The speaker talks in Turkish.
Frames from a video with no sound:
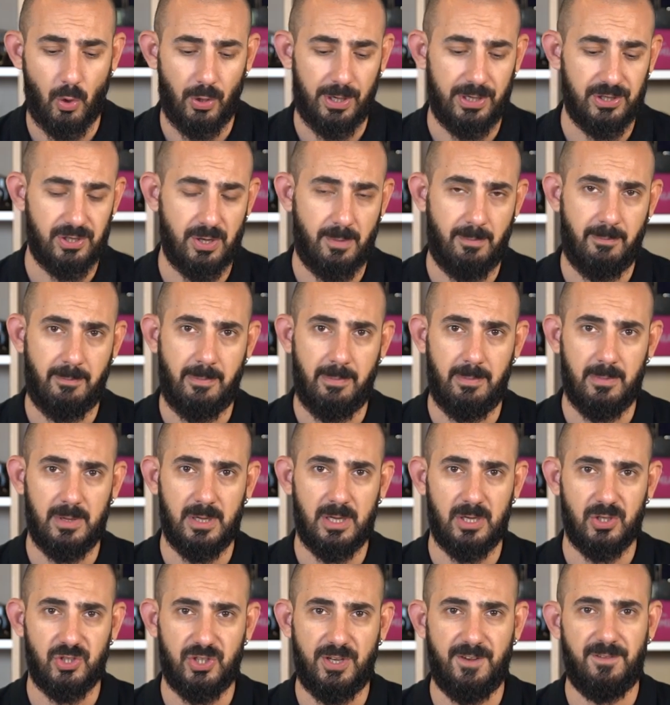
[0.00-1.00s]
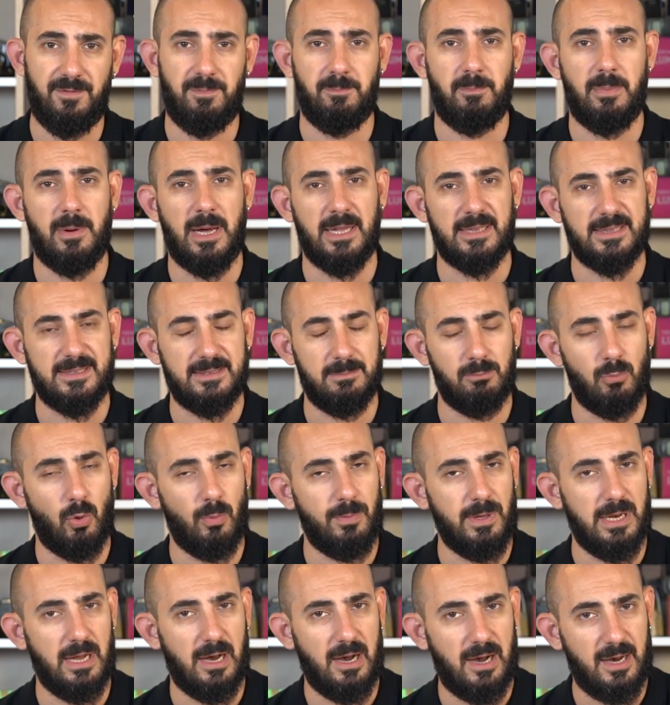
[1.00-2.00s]
böylece e, çift band
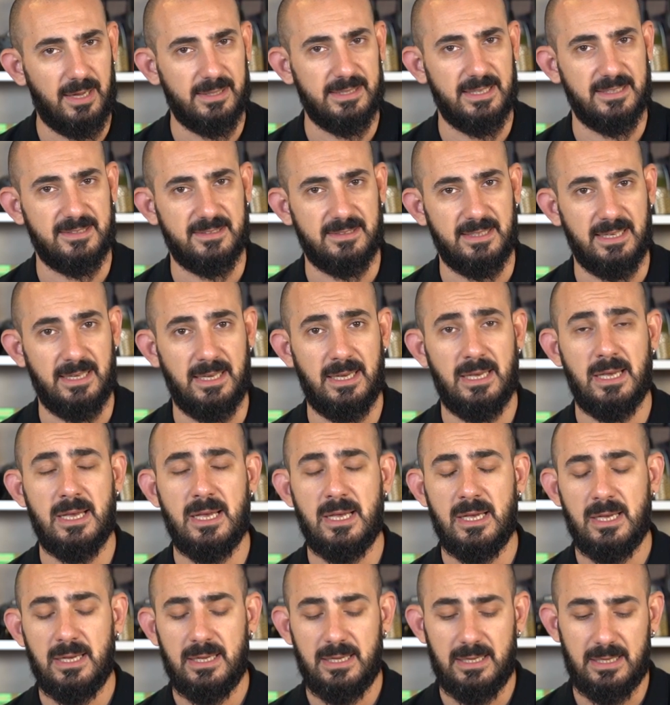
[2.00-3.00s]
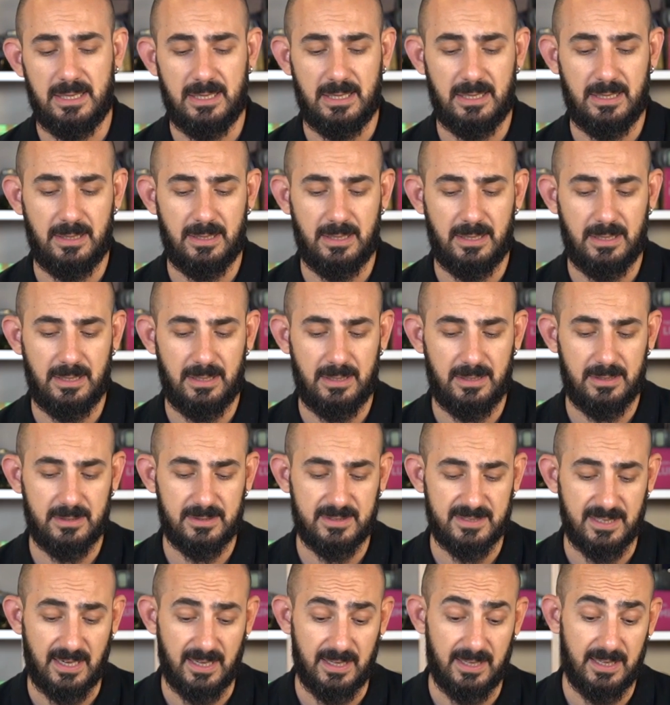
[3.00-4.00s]
mobil ağ desteği e,
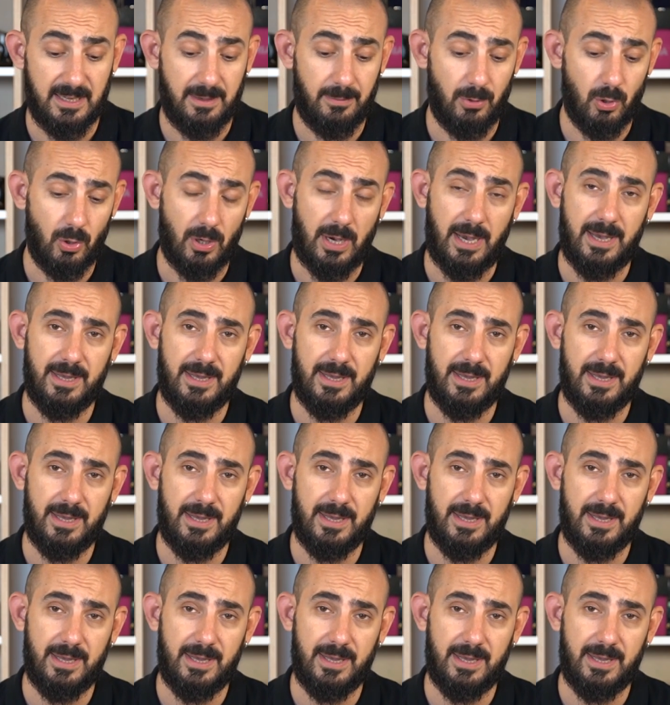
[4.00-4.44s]
sağlayabiliyor.